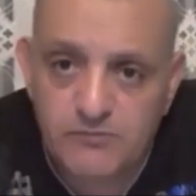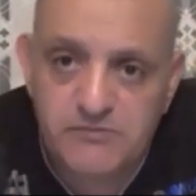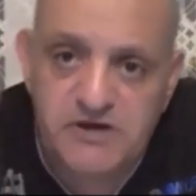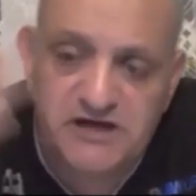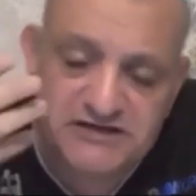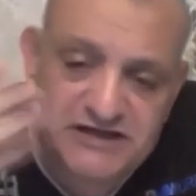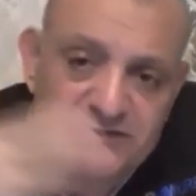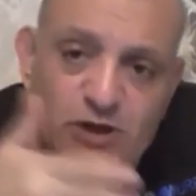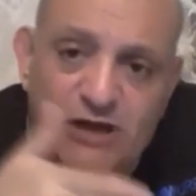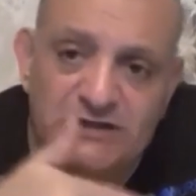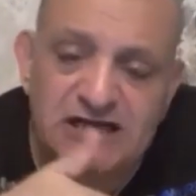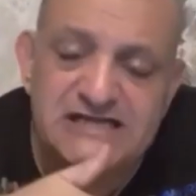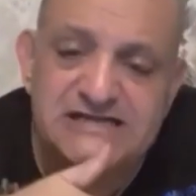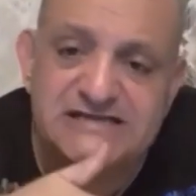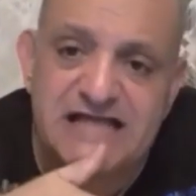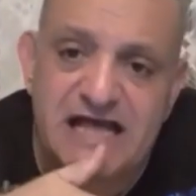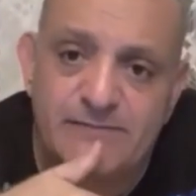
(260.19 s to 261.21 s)
بيرتدوا عن
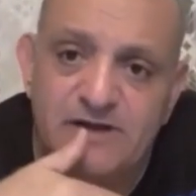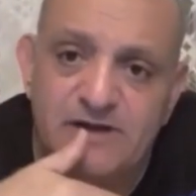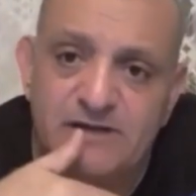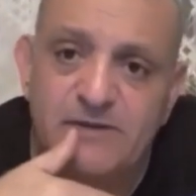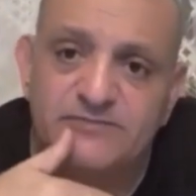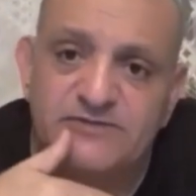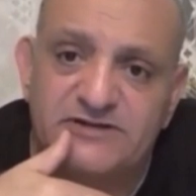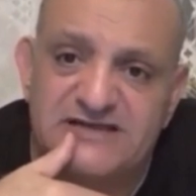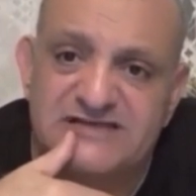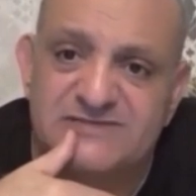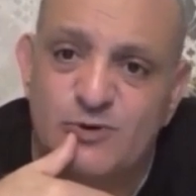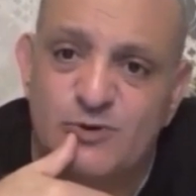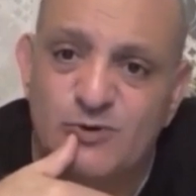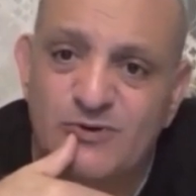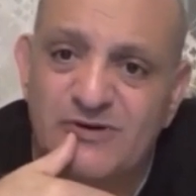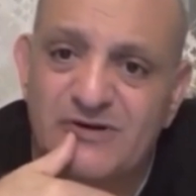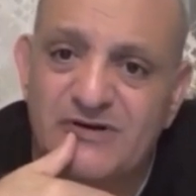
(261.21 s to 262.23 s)
الإسلام لما بتتهزموا